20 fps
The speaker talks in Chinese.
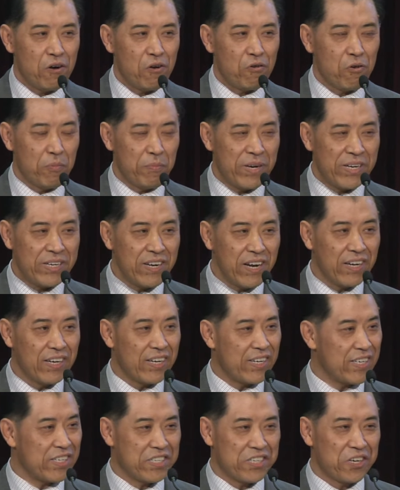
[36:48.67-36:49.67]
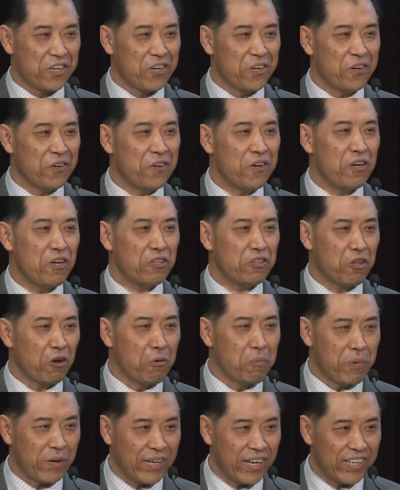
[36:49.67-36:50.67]
我们任何时候
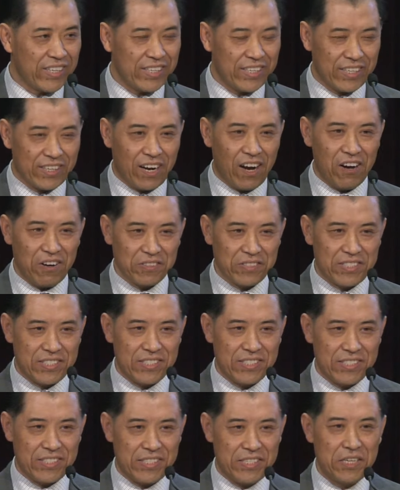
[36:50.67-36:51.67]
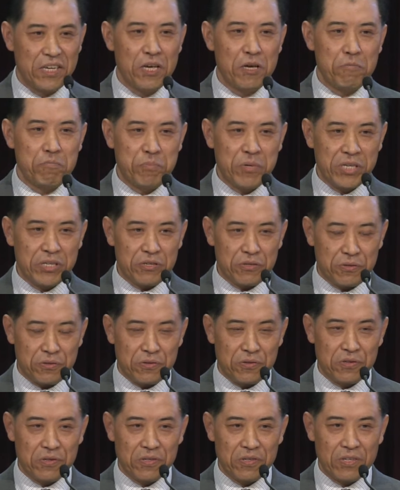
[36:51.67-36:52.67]
都不能依靠自己，必
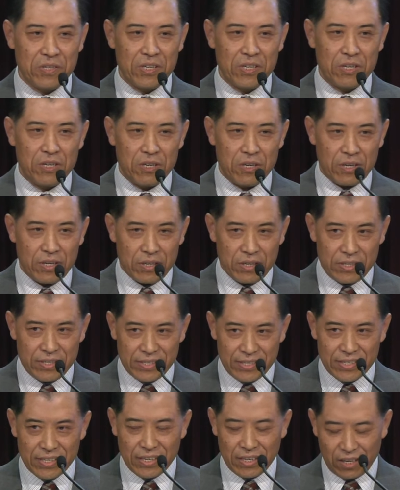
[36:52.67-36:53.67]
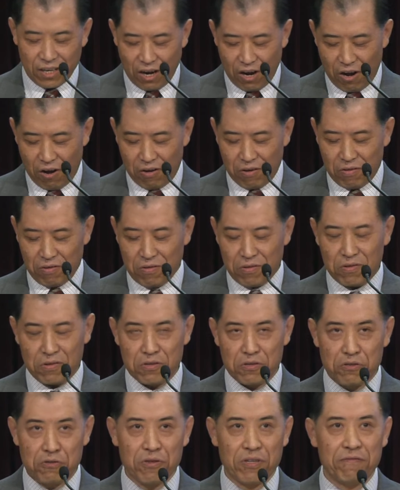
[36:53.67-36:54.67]
须信靠
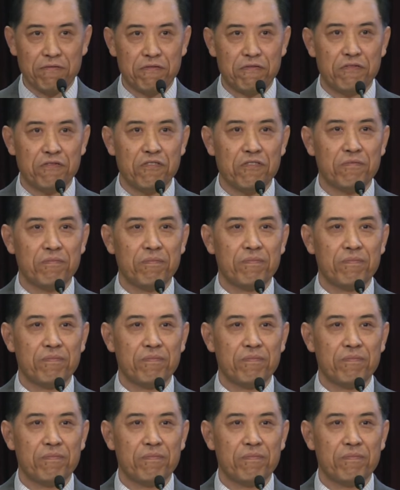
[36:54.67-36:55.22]
顺服，